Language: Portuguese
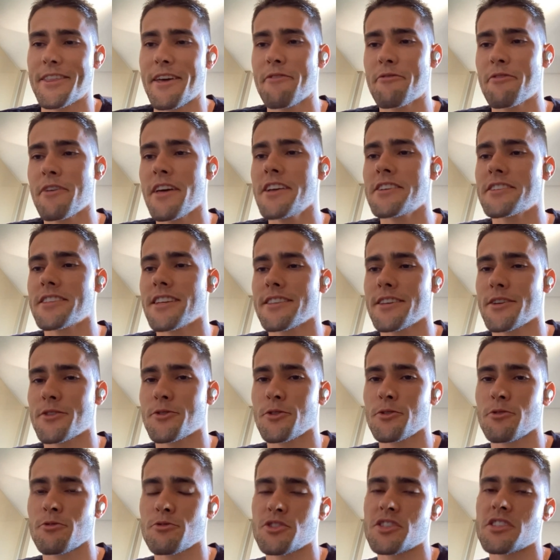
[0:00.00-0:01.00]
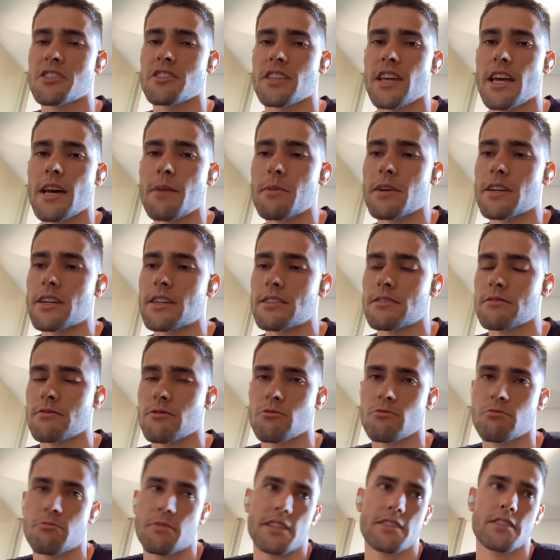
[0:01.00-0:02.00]
que defende, né? Tem todo o sistema, né?
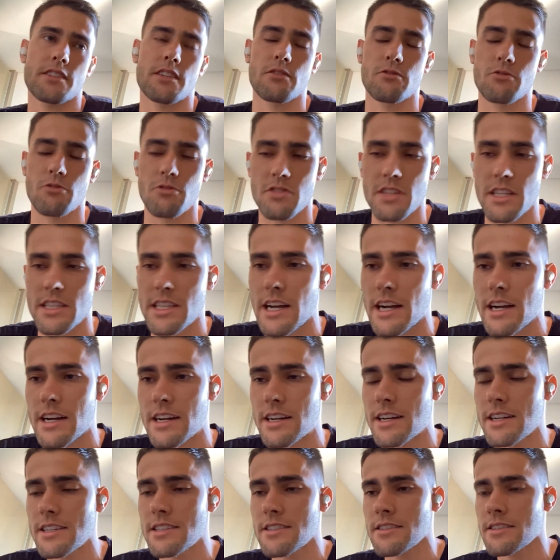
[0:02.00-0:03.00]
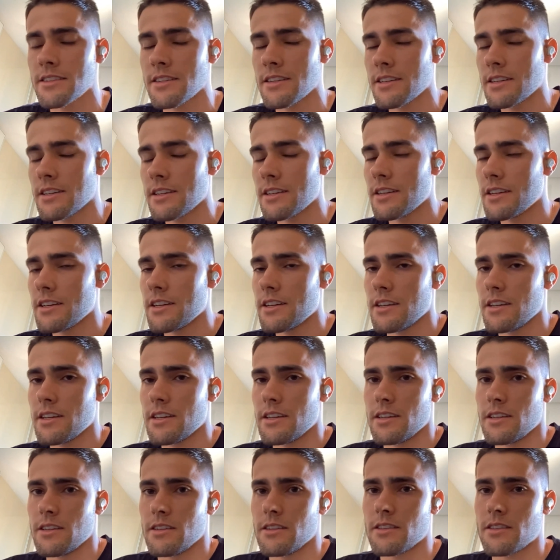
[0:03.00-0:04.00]
Começando dos atacantes.
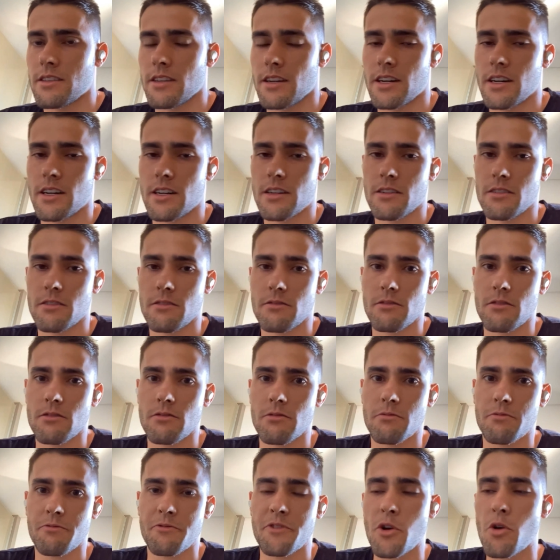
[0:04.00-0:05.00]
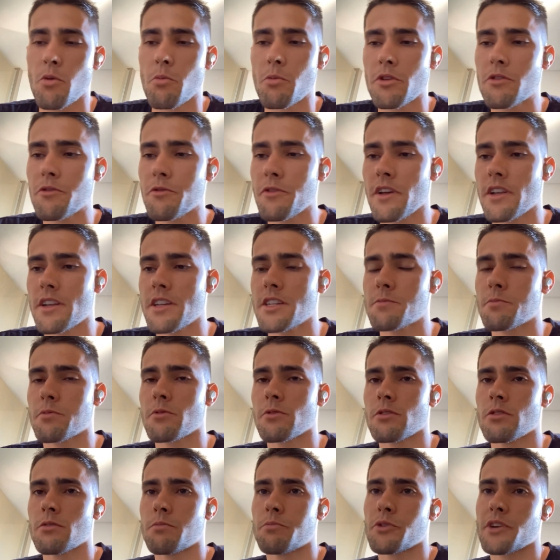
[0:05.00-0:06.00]
Então, fico muito feliz
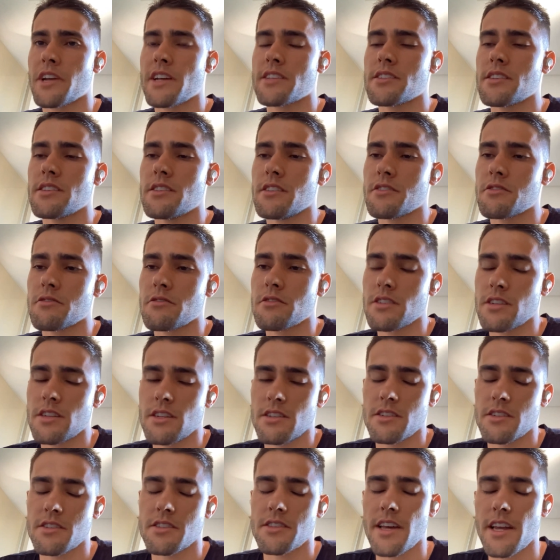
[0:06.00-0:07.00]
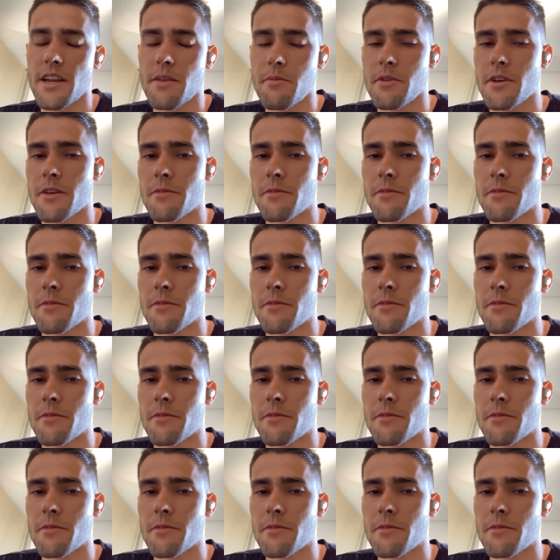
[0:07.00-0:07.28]
por, por esse início de, de Série